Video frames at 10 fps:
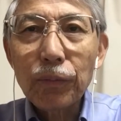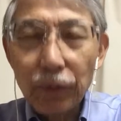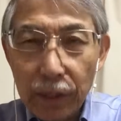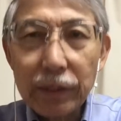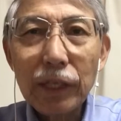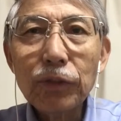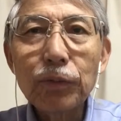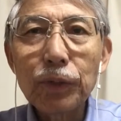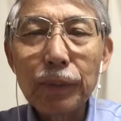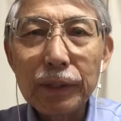もらいたいと思
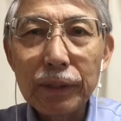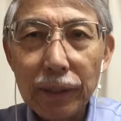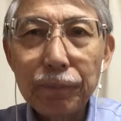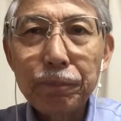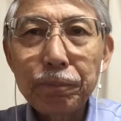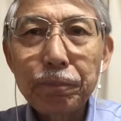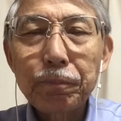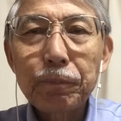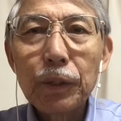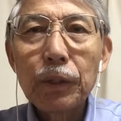いますね。
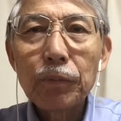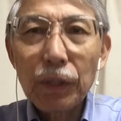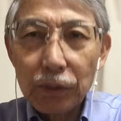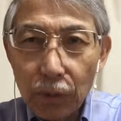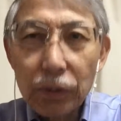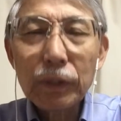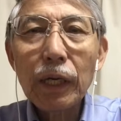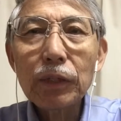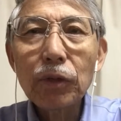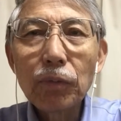まあそうしな
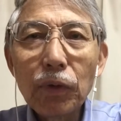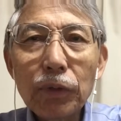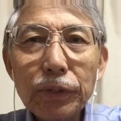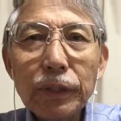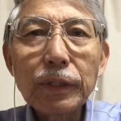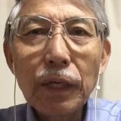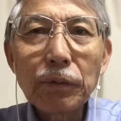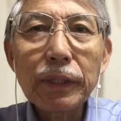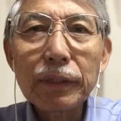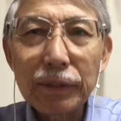いともう日産
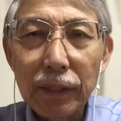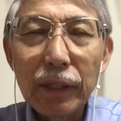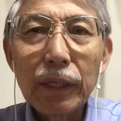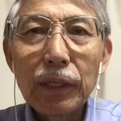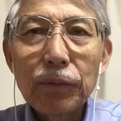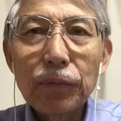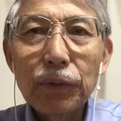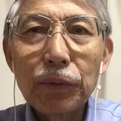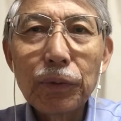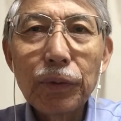はですね
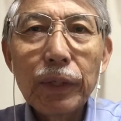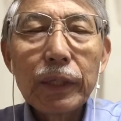も